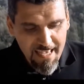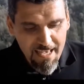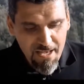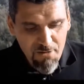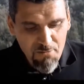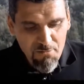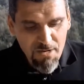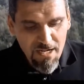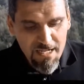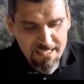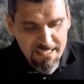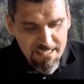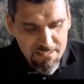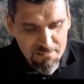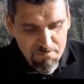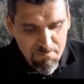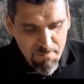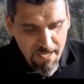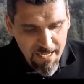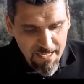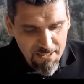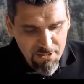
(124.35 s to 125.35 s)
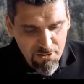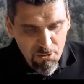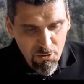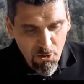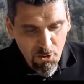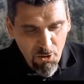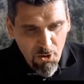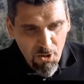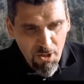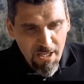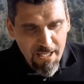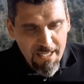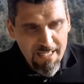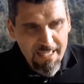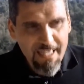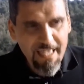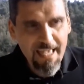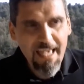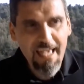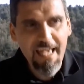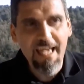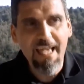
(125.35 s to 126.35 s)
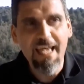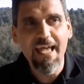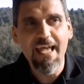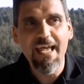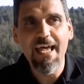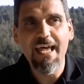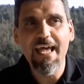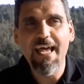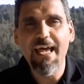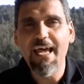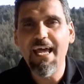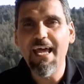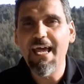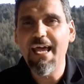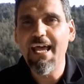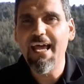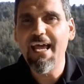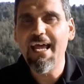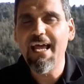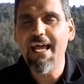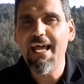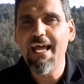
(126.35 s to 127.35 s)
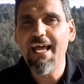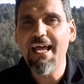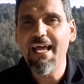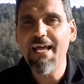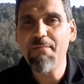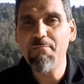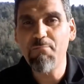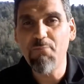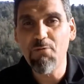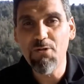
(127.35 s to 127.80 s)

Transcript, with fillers: E un altro aspetto che è eh,